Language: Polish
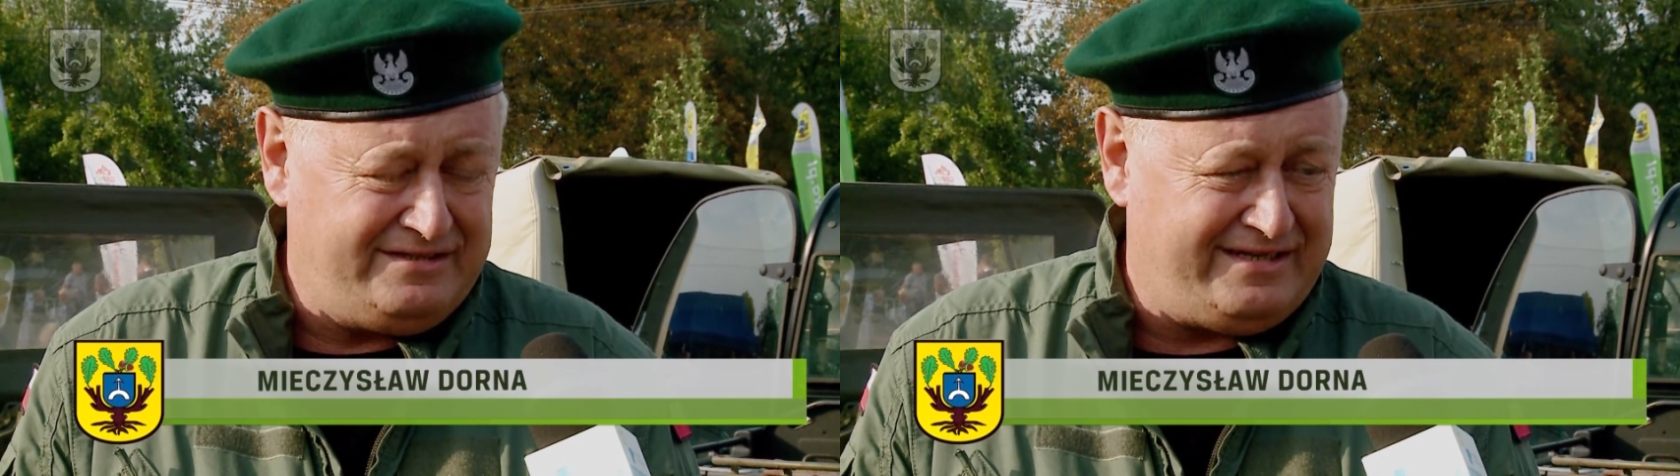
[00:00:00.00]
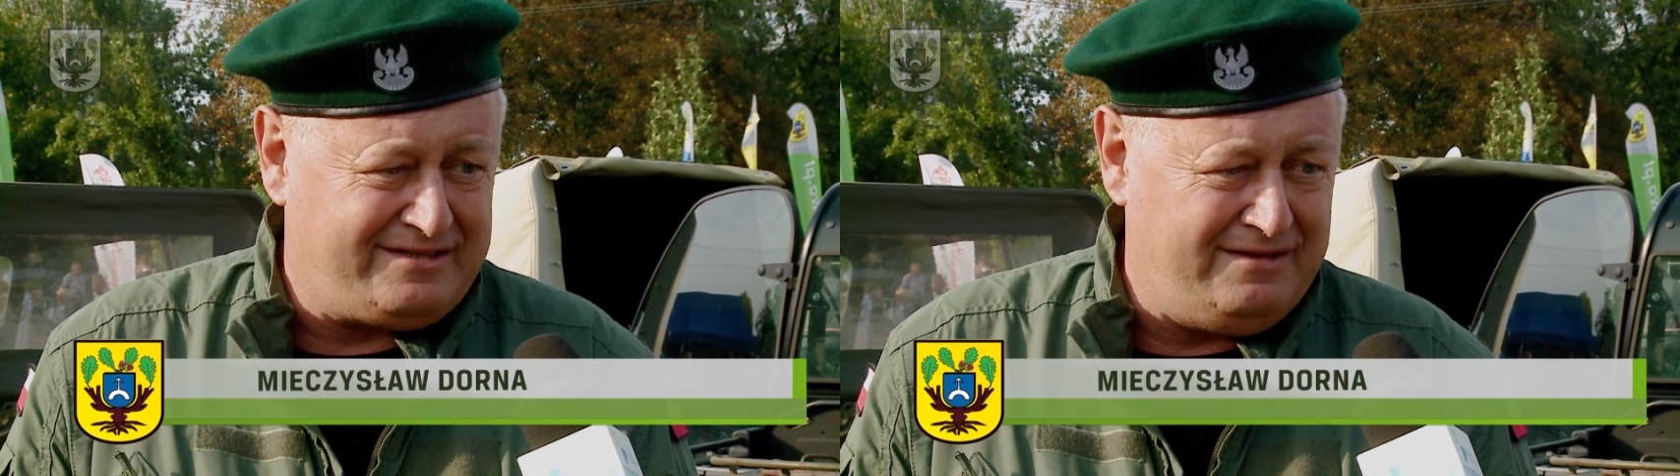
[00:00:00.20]

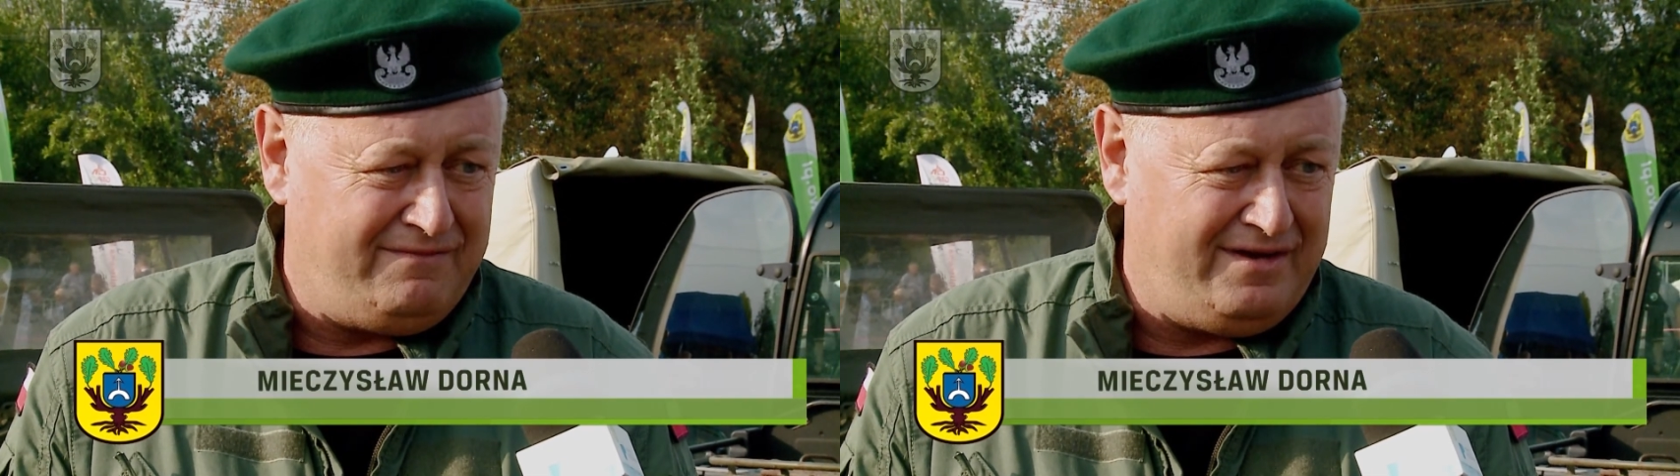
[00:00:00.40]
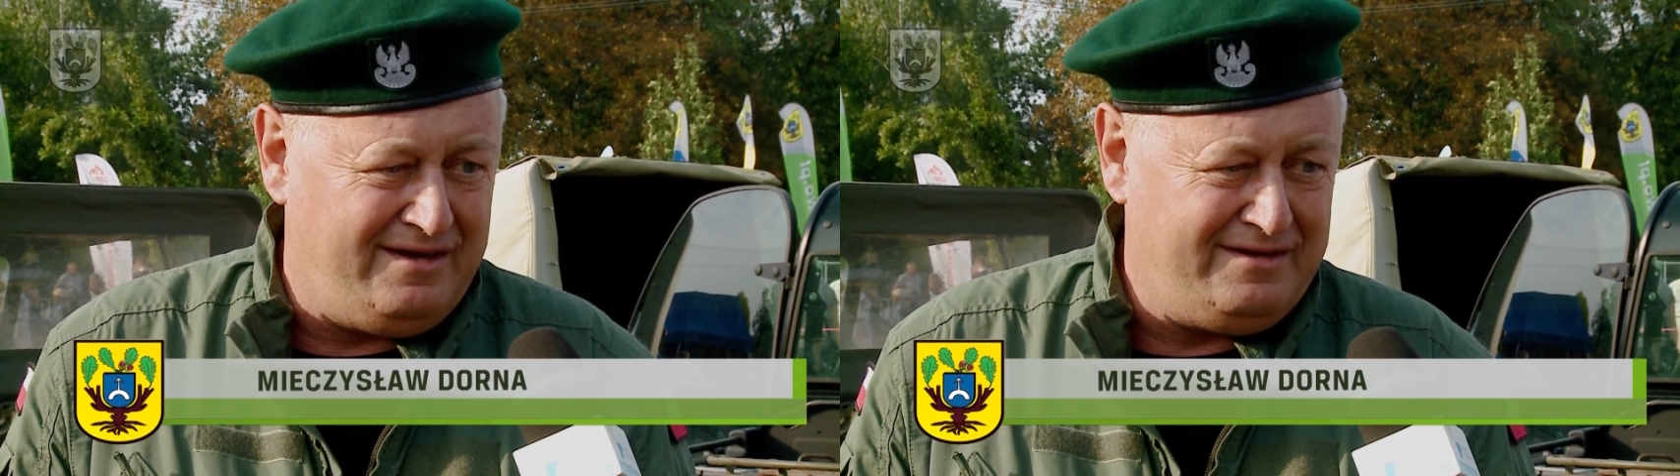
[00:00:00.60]

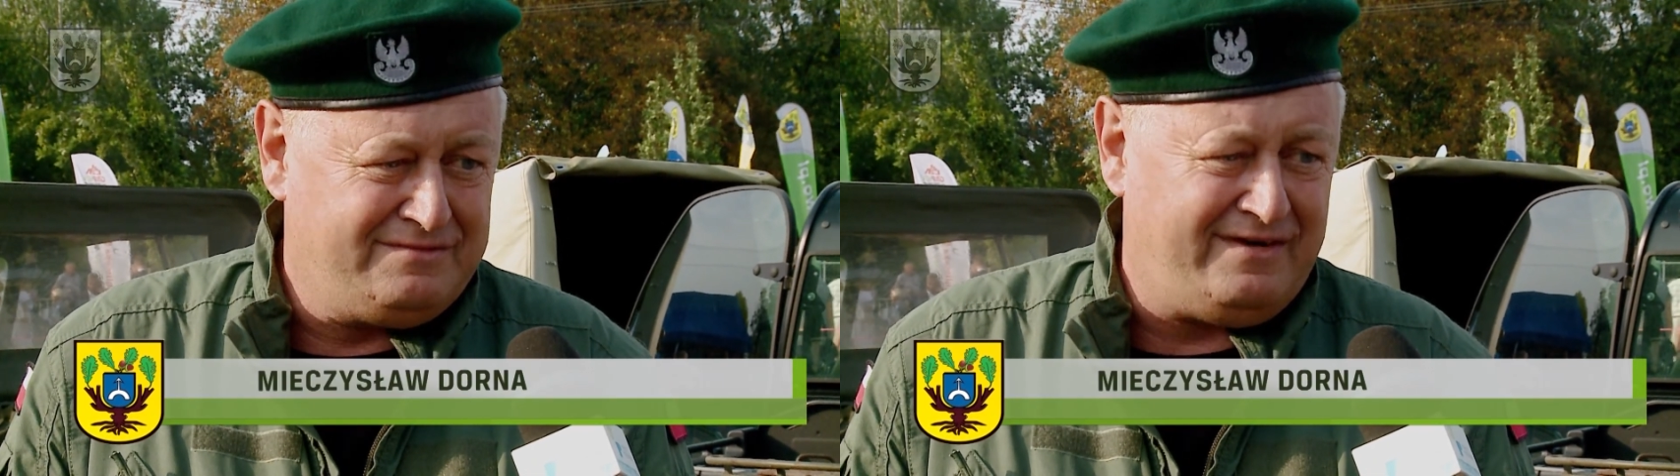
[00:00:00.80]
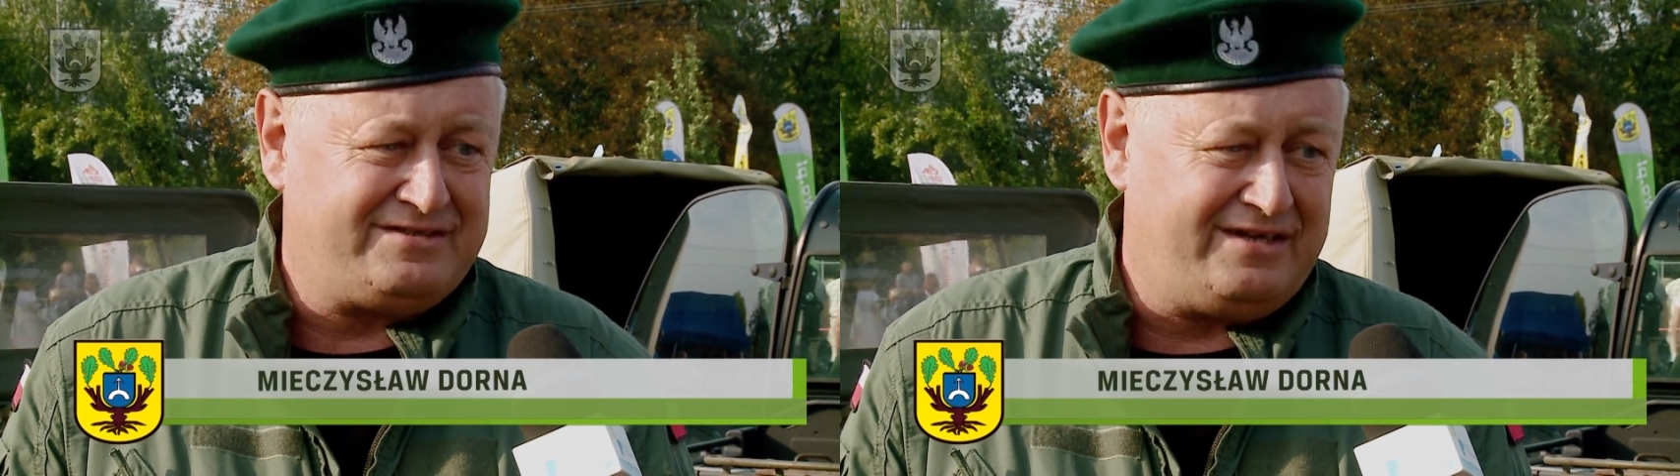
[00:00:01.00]
inicjatywy,
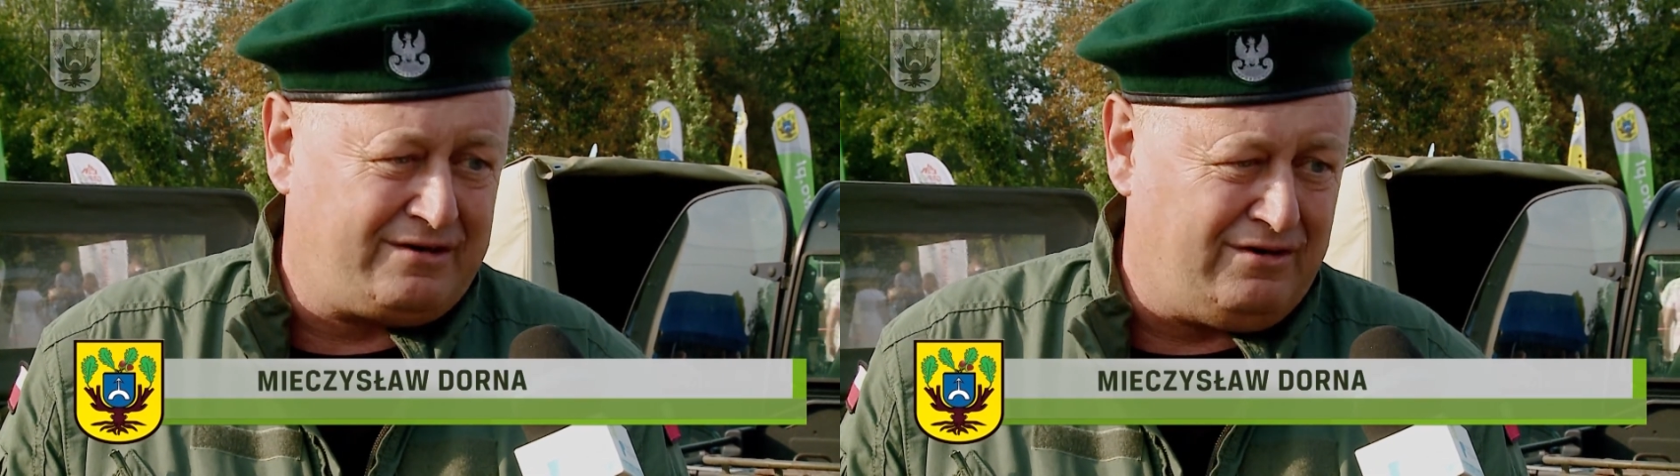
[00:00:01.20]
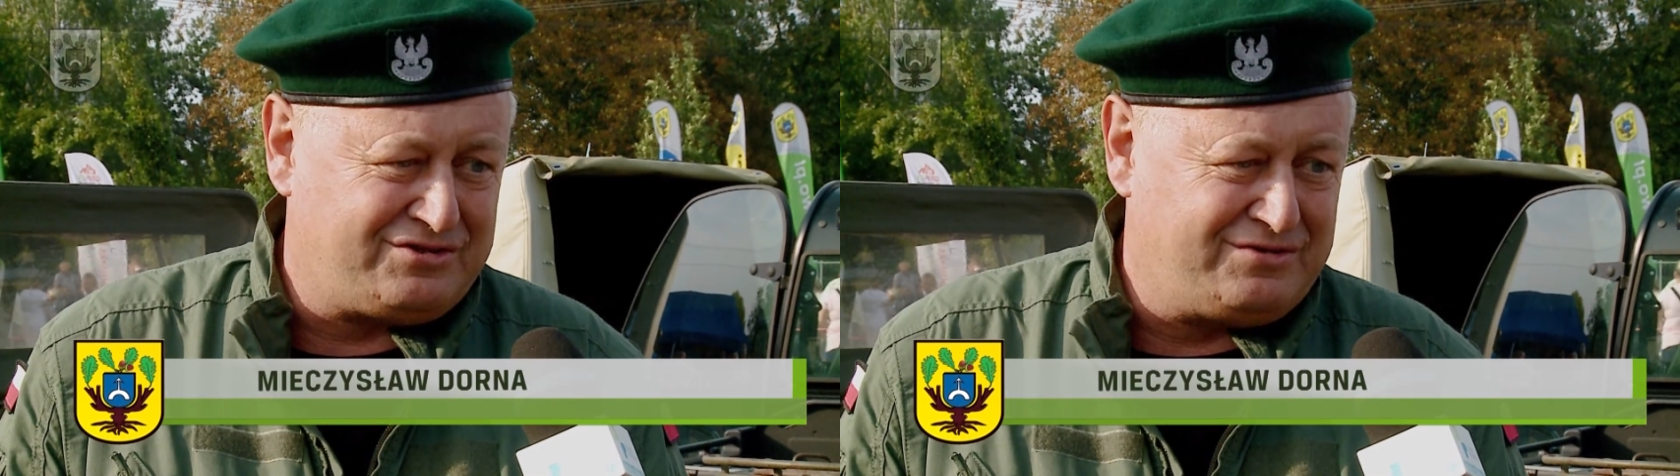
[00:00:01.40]
z
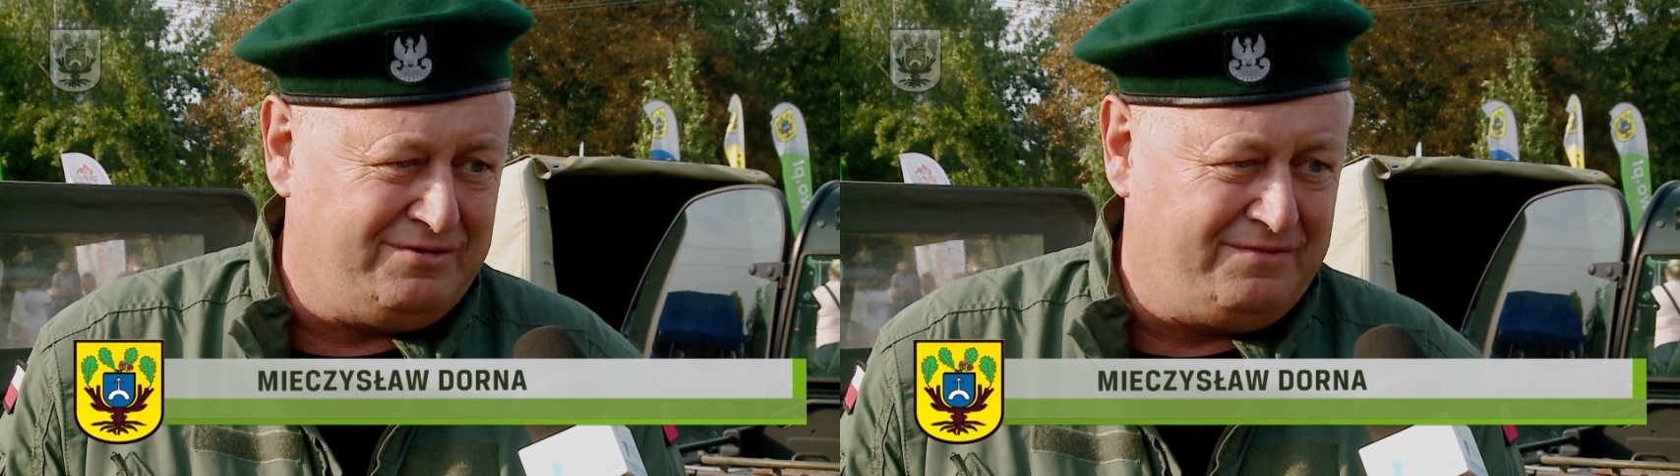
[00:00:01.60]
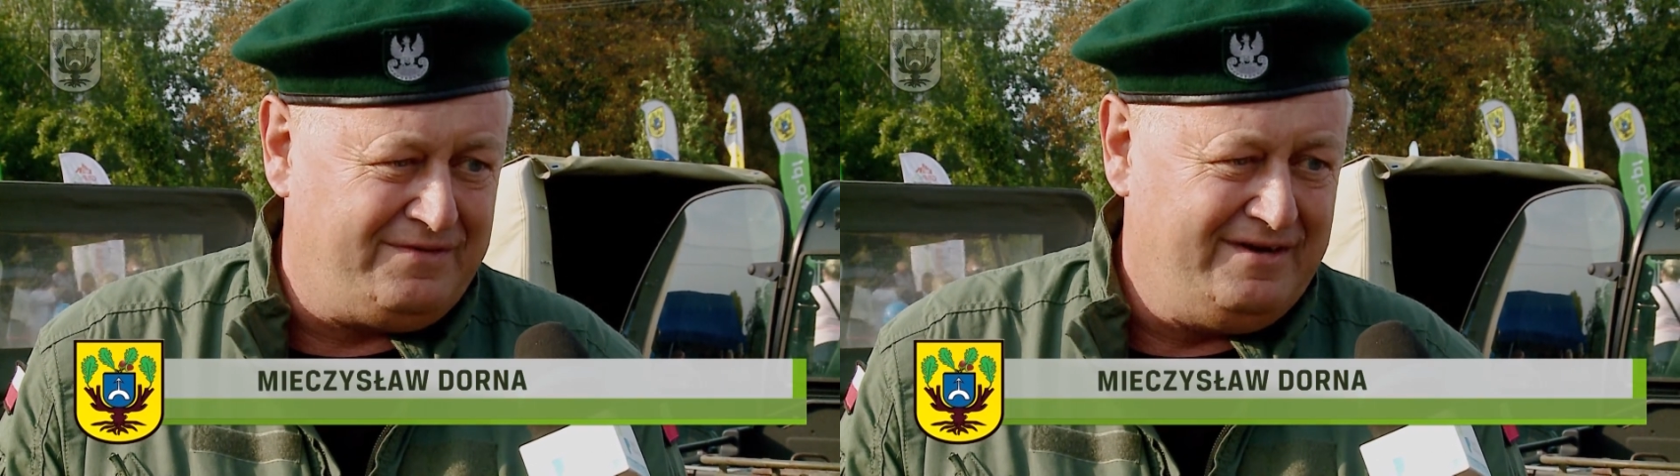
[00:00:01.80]
własnych
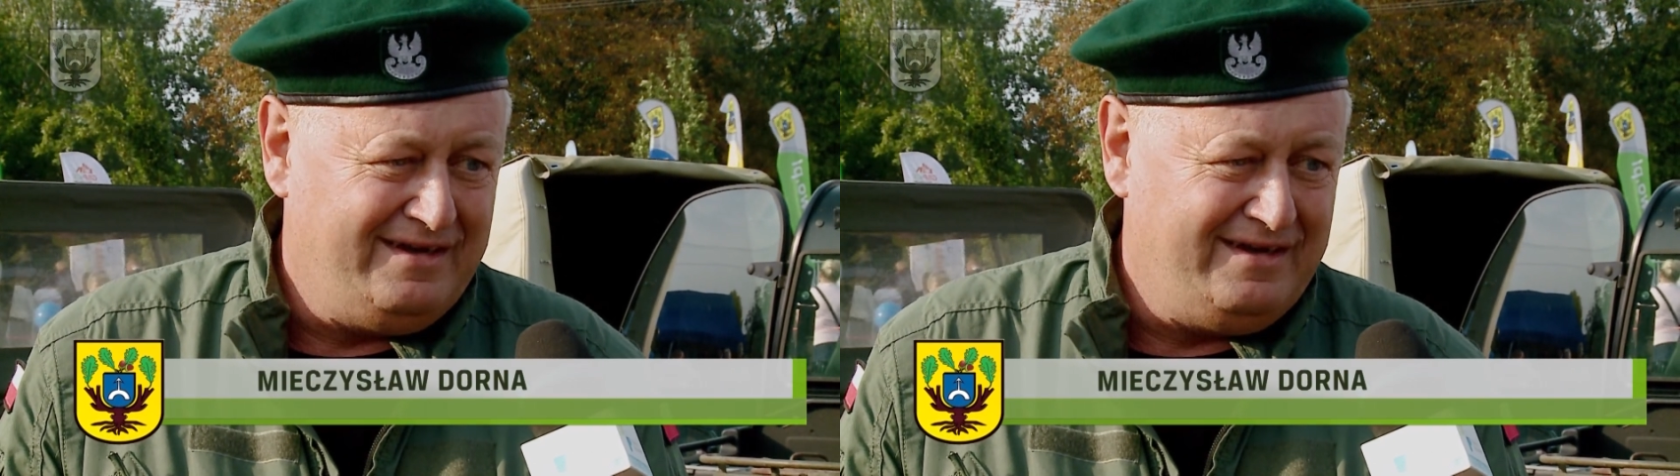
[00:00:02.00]
kosztów,